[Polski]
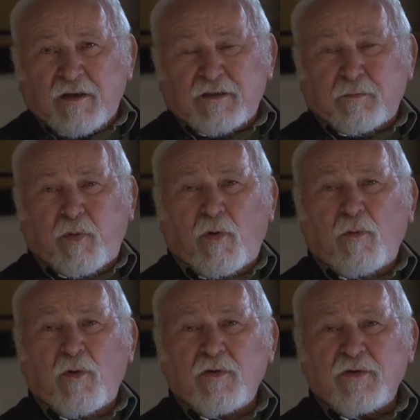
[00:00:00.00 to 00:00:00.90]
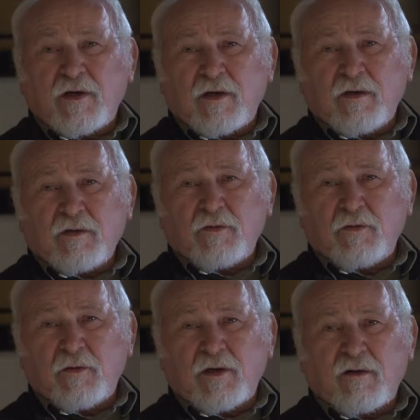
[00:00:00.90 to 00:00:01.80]
z Pomorza,
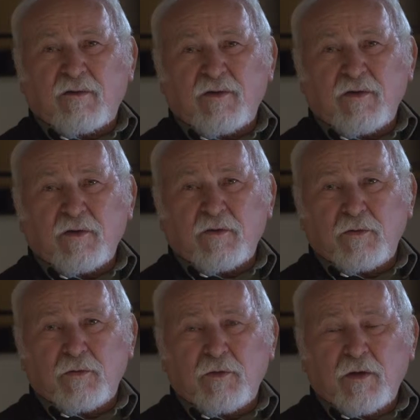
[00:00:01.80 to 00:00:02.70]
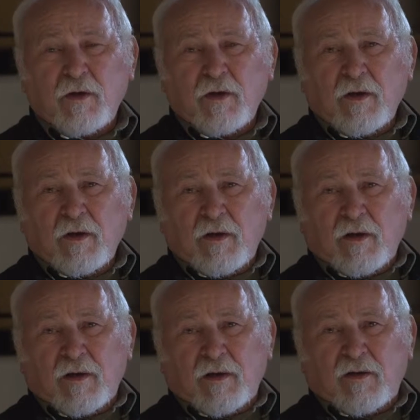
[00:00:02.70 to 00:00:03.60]
która w wyniku
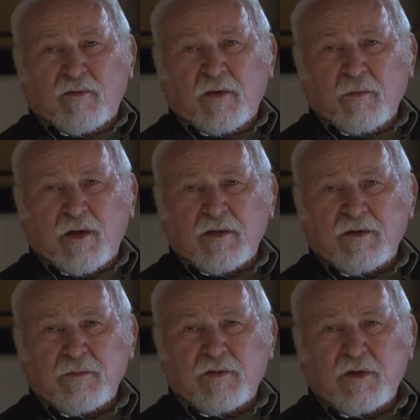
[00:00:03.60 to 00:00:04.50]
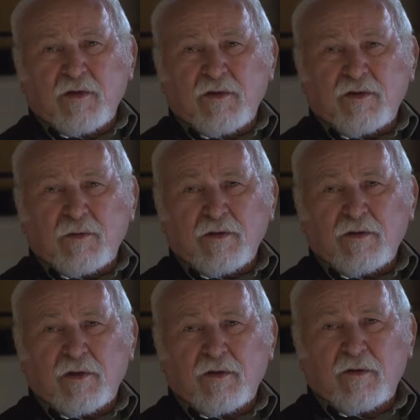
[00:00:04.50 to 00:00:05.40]
reformacji przeniosła
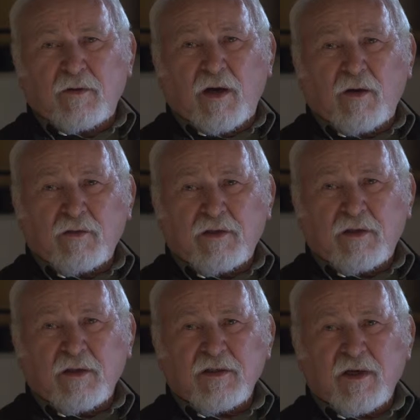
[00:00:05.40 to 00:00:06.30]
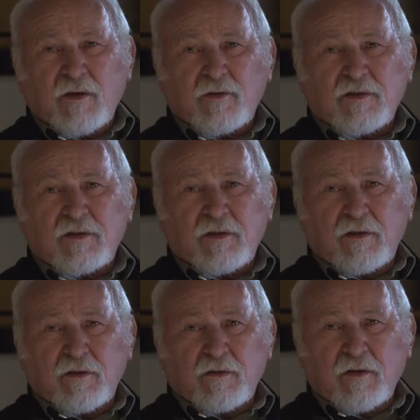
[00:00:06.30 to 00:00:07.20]
się do Austrii, z Austrii
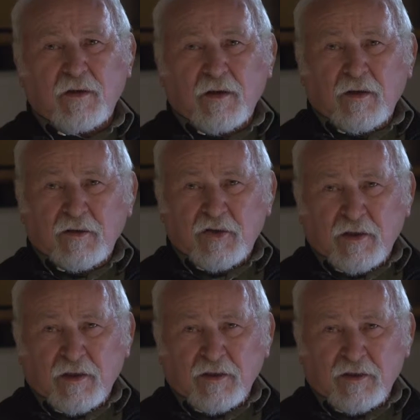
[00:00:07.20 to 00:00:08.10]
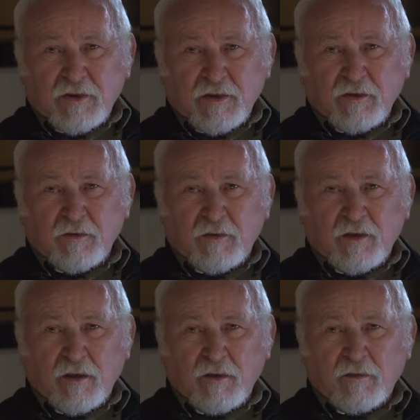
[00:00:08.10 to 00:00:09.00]
do Czech, z Czech do
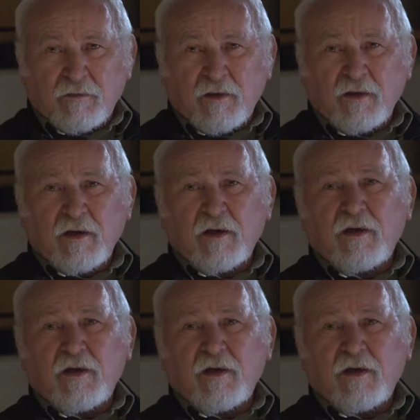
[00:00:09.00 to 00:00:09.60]
Krakowa